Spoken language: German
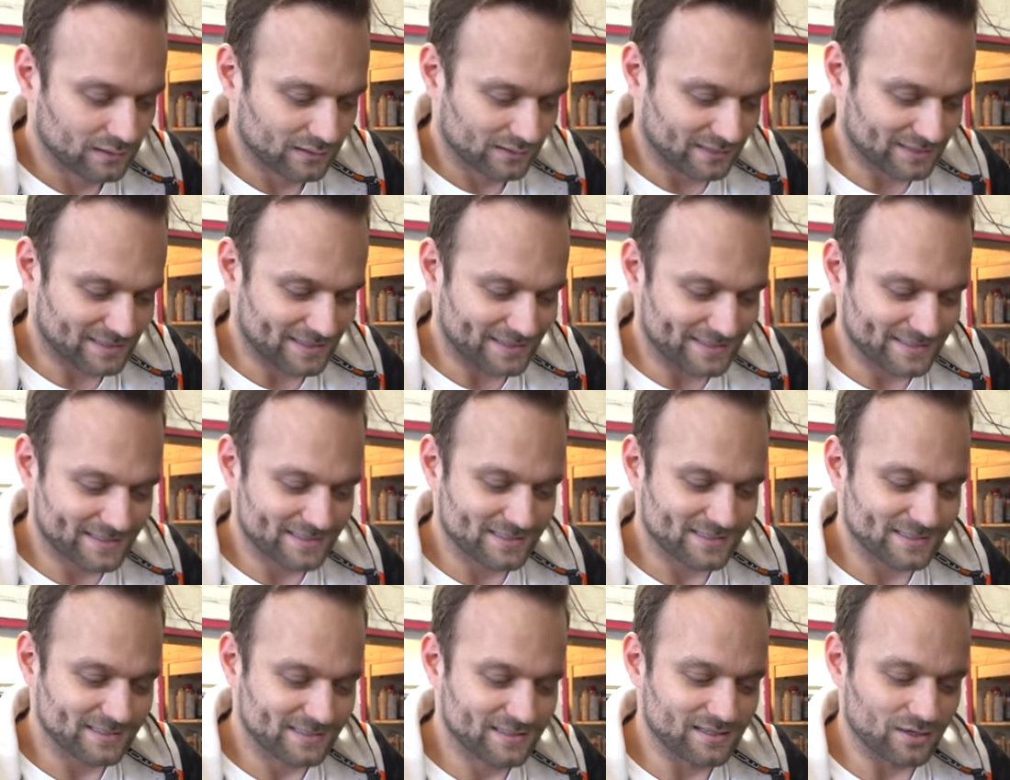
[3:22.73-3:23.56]
Das
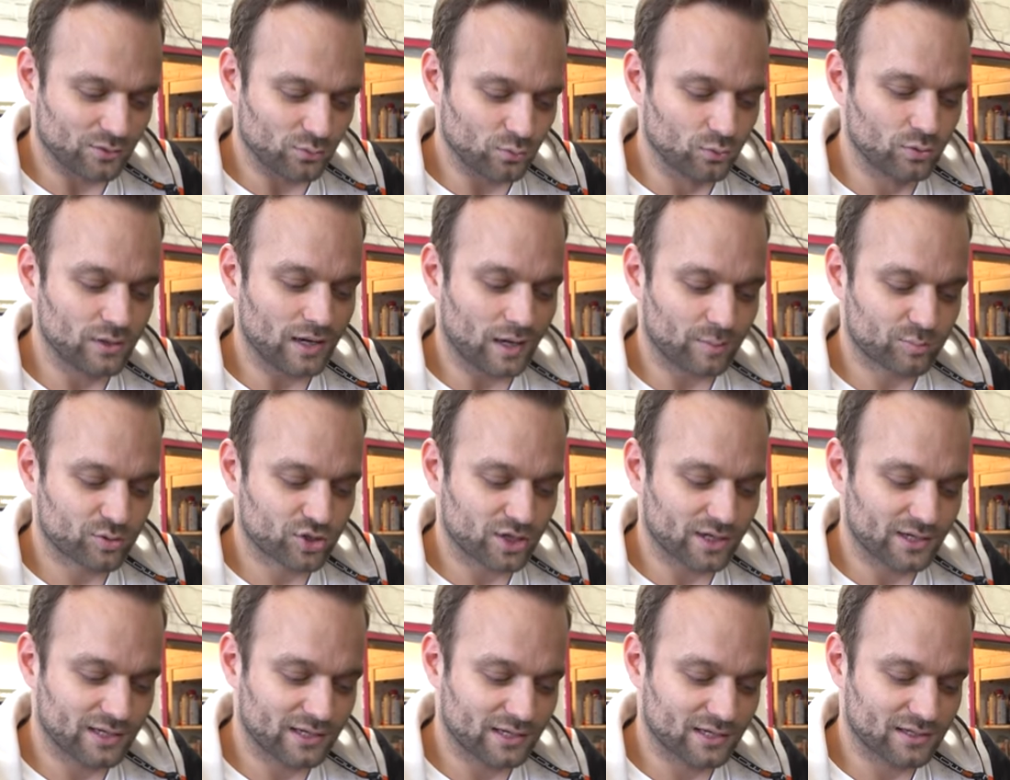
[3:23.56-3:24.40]
heißt, dieser
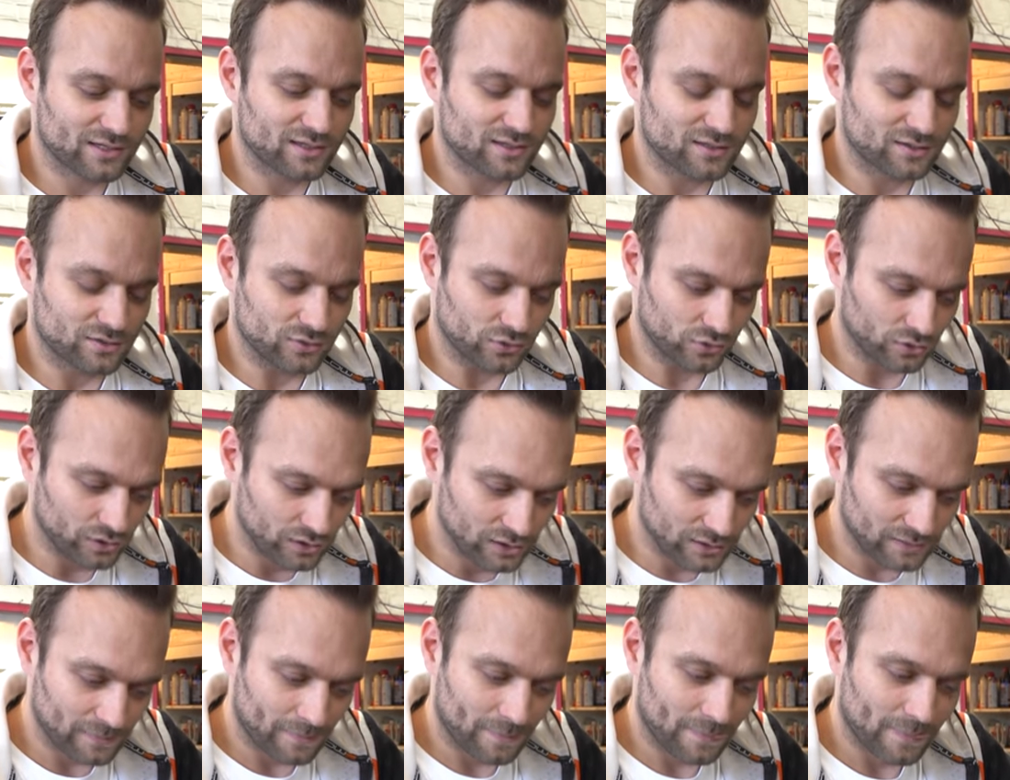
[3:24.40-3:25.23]
Ölabscheider
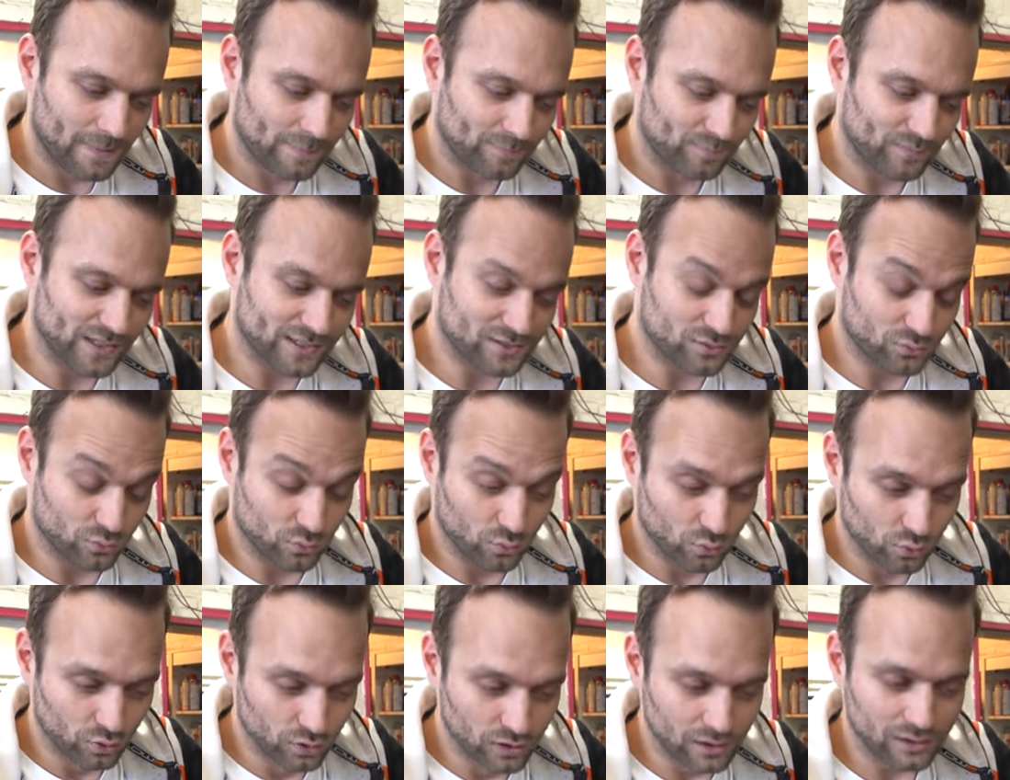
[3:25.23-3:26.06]
soll das
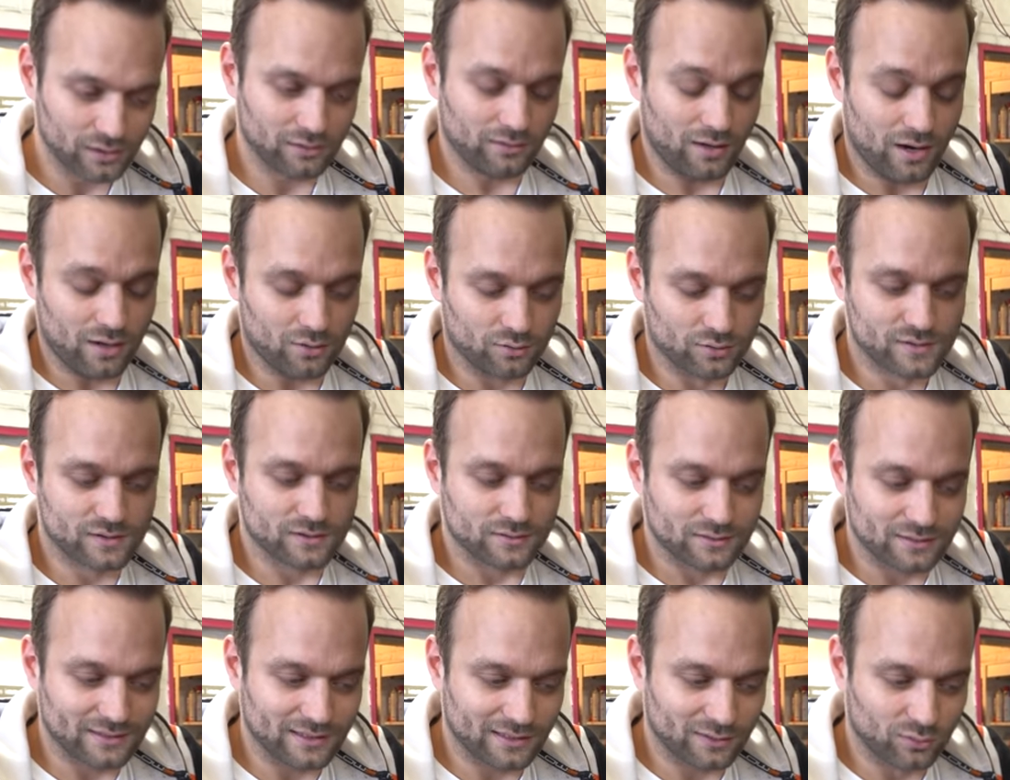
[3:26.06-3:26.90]
Öl aus
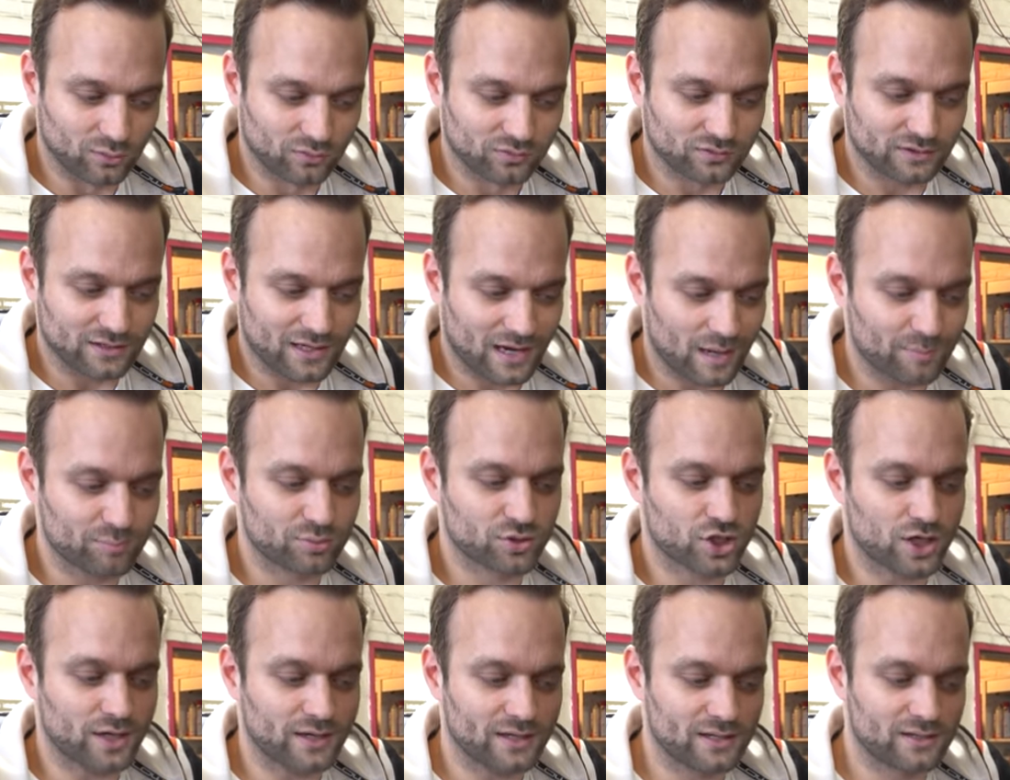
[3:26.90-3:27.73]
der Luft
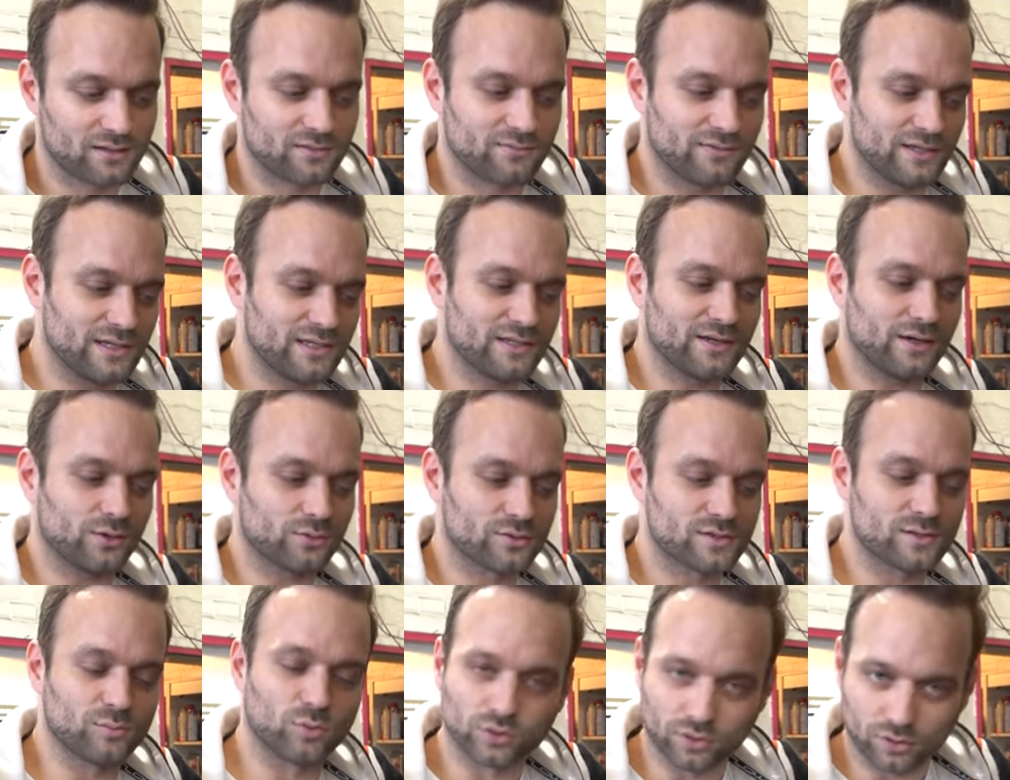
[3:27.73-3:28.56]
abscheiden, welche
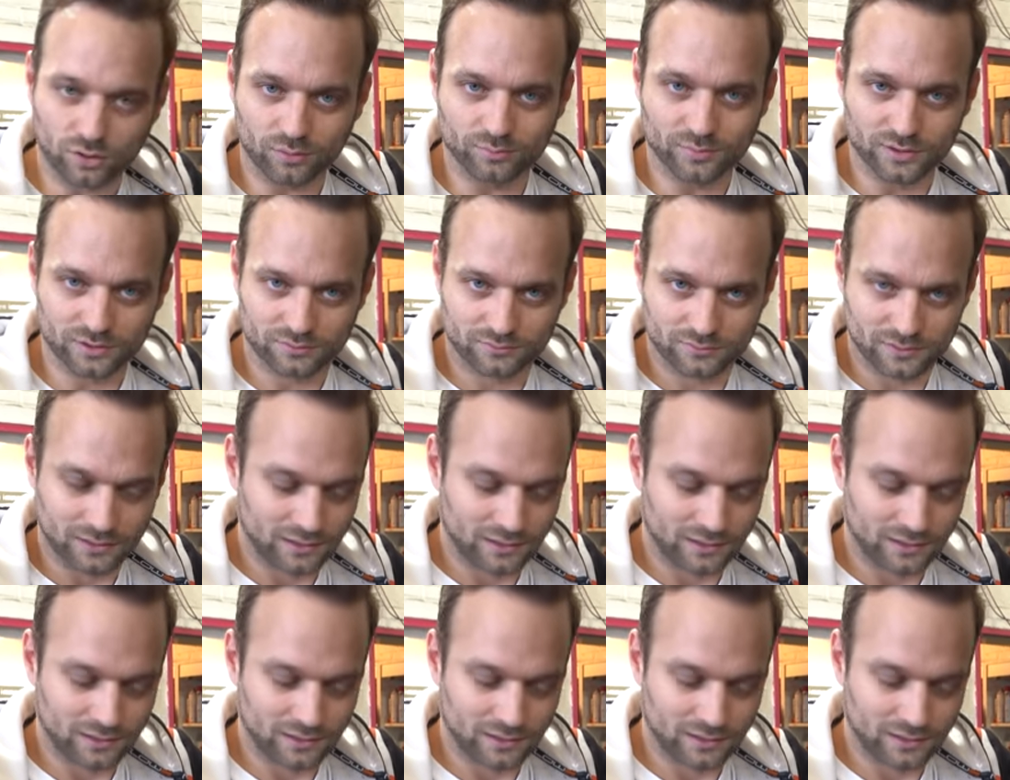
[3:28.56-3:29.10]
aus dem Motor kommt.